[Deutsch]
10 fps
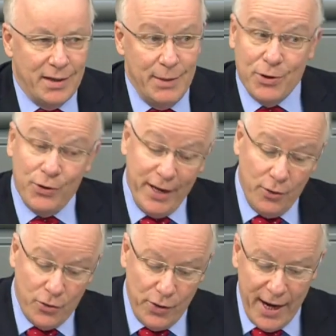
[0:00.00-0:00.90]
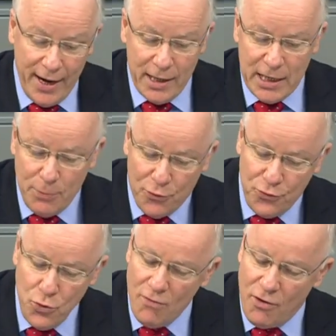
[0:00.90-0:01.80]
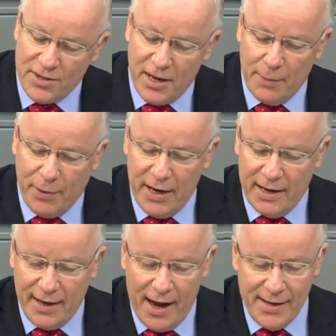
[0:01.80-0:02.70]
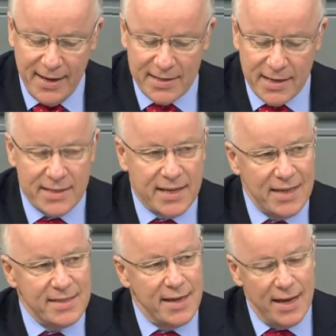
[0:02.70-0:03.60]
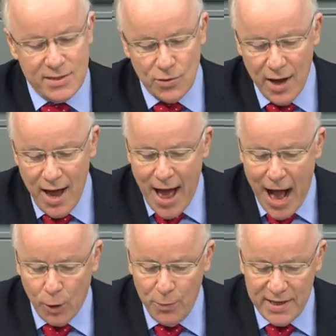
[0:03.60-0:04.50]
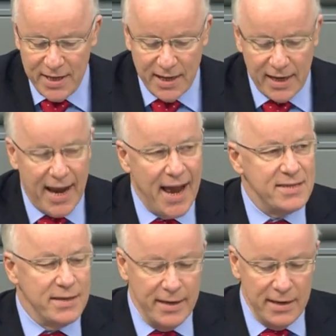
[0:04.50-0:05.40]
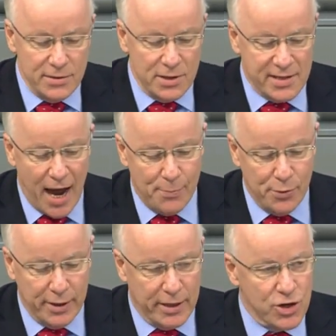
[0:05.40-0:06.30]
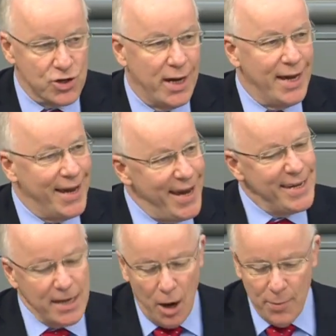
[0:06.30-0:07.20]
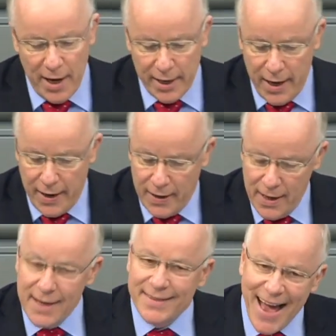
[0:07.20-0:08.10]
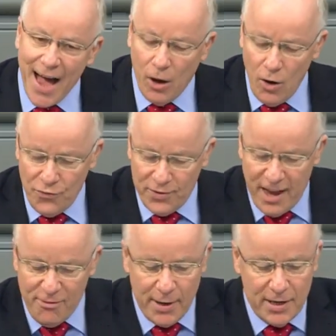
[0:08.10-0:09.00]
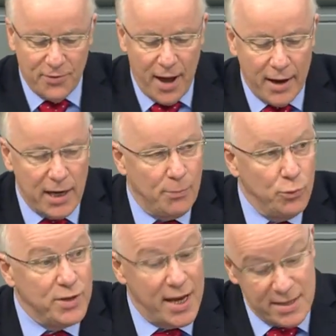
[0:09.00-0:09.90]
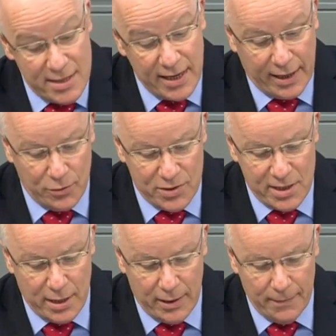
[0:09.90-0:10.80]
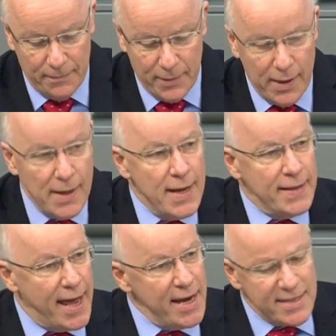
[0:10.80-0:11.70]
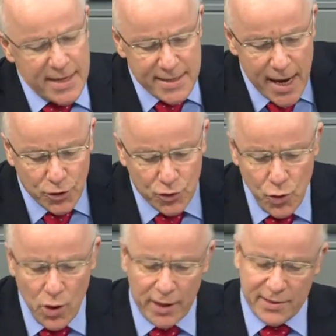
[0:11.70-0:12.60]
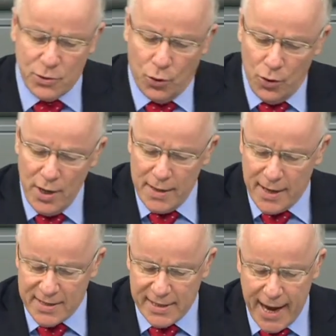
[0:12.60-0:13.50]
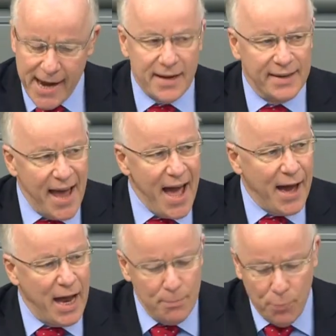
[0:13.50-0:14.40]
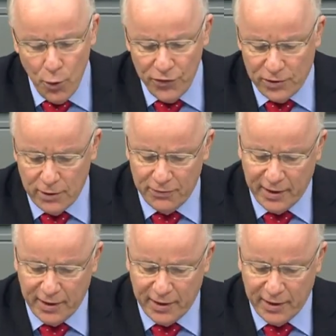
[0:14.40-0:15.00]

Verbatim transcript: Liebe Kolleginnen und Kollegen, die Befürworter der Pränataltests als Kassenleistung argumentierten in erster Linie sozialpolitisch. Ich glaube dagegen, darauf darf man die Frage der Bluttests nicht reduzieren. Denn es ist natürlich so, dass sich Eltern nach einem positiven